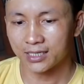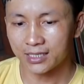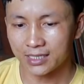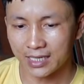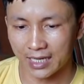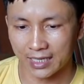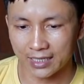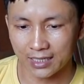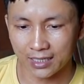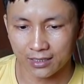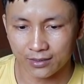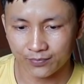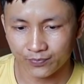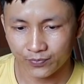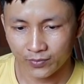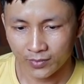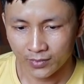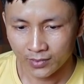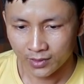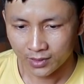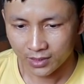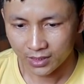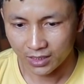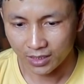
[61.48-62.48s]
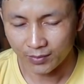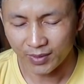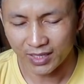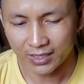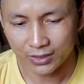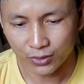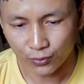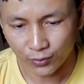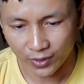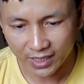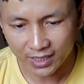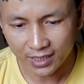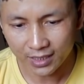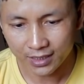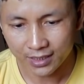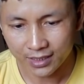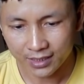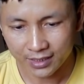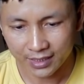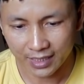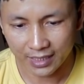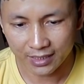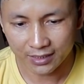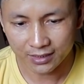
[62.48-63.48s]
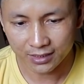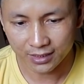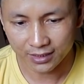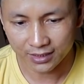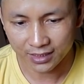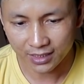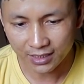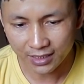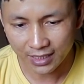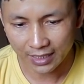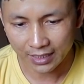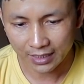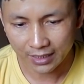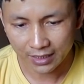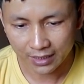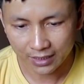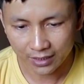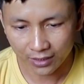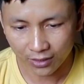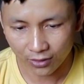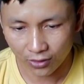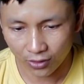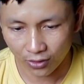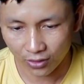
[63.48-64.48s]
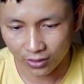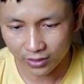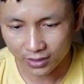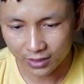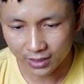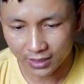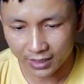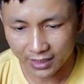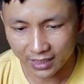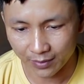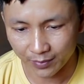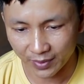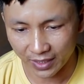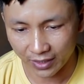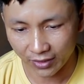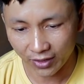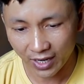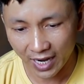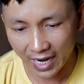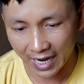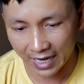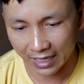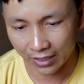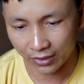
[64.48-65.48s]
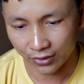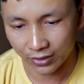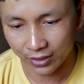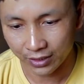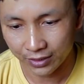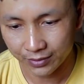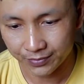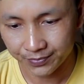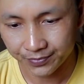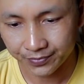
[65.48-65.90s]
xích này nha thì các bạn chú ý này trên sợi xích này nó có những cái điểm này nó hàn rồi